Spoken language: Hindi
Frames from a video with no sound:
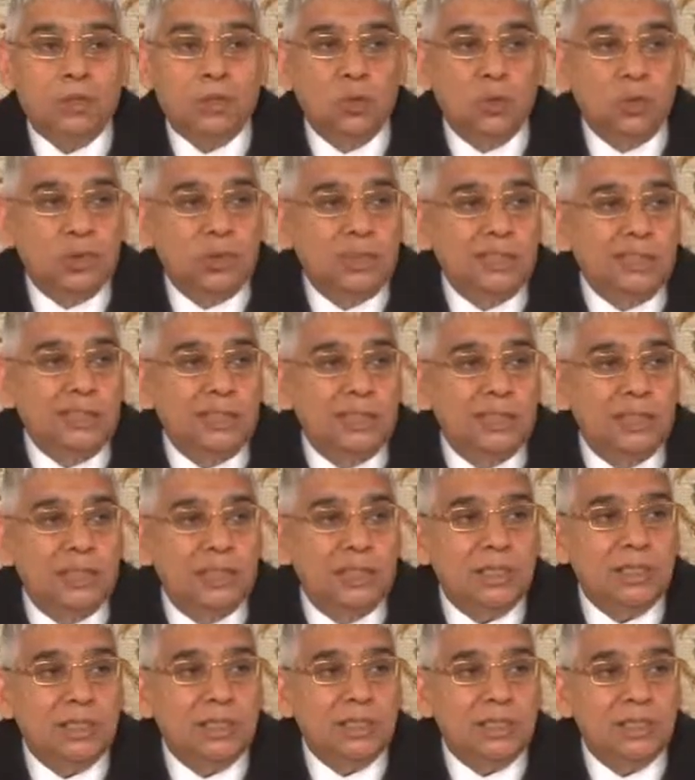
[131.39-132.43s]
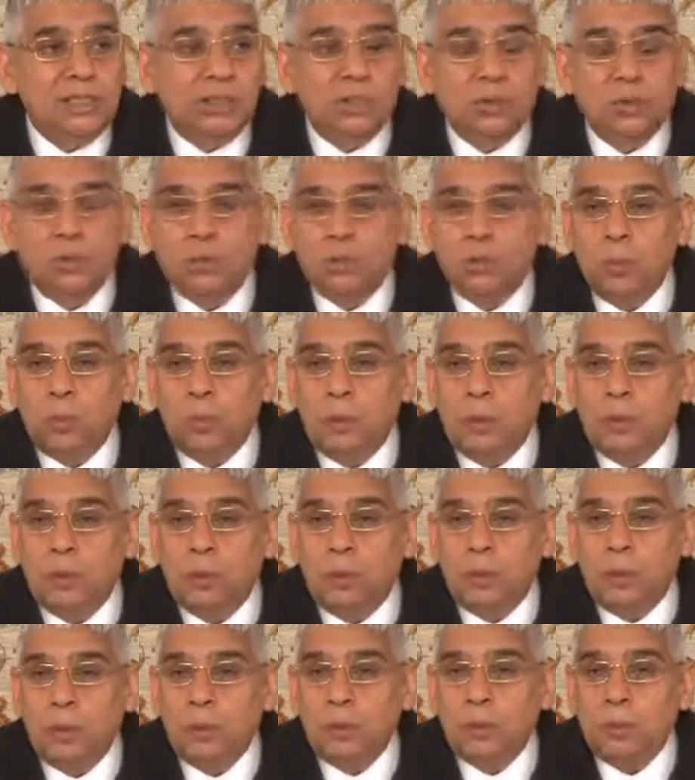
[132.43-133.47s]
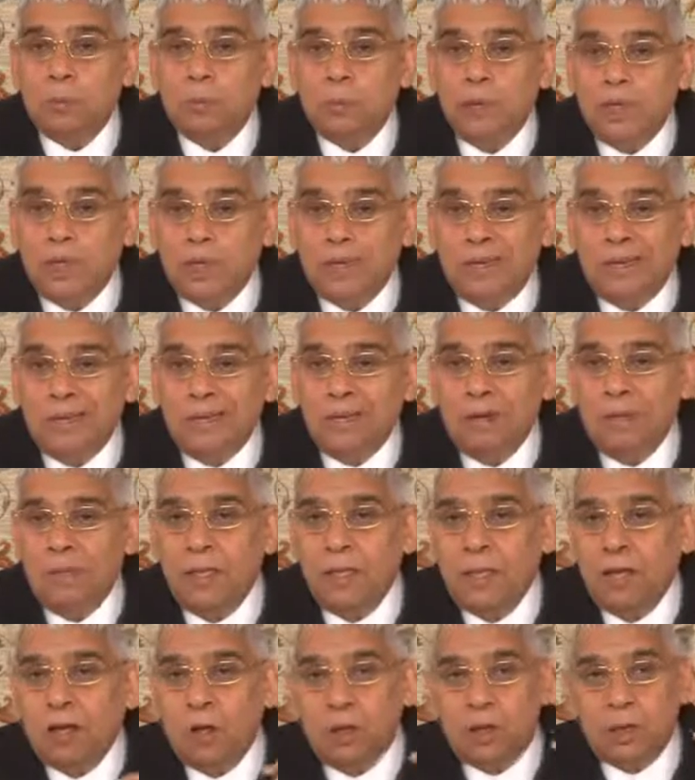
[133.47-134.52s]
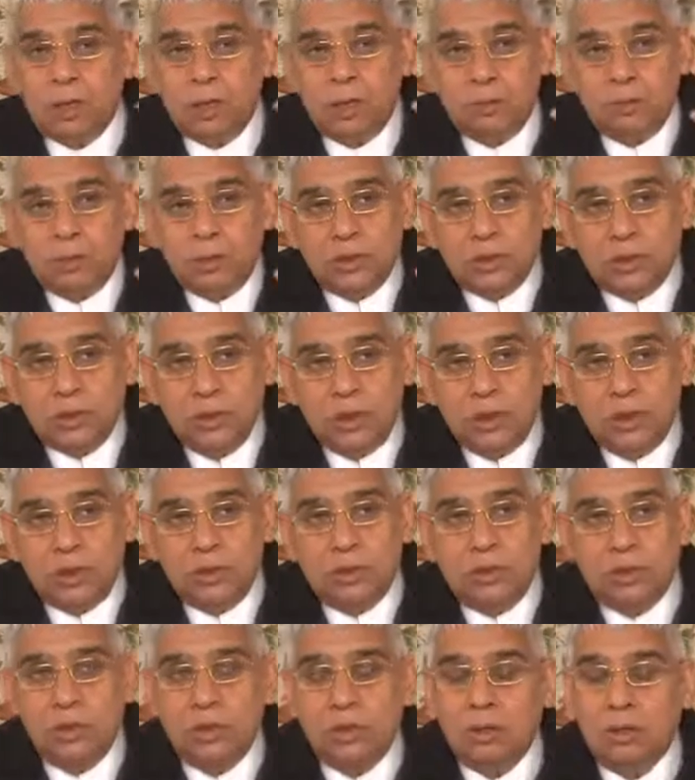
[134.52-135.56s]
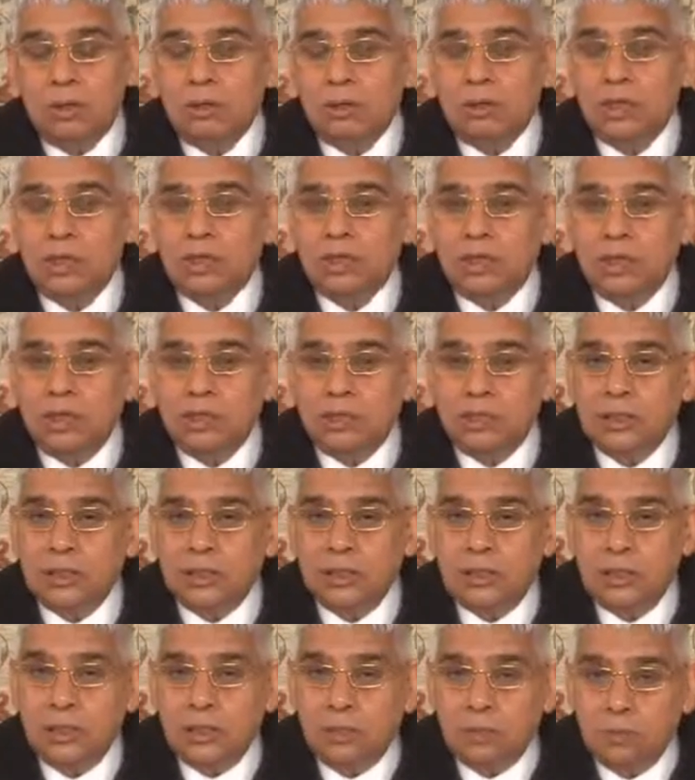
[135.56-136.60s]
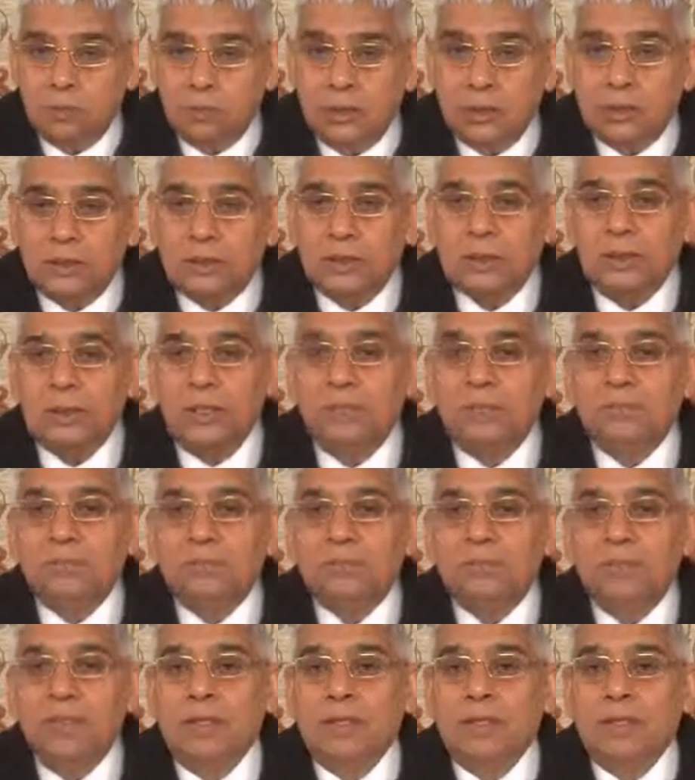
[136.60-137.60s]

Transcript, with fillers: क्योंकि ये श्री कृष्ण जी को सुप्रीम पावर मान के और तब इसका गीता जी का अनुवाद किया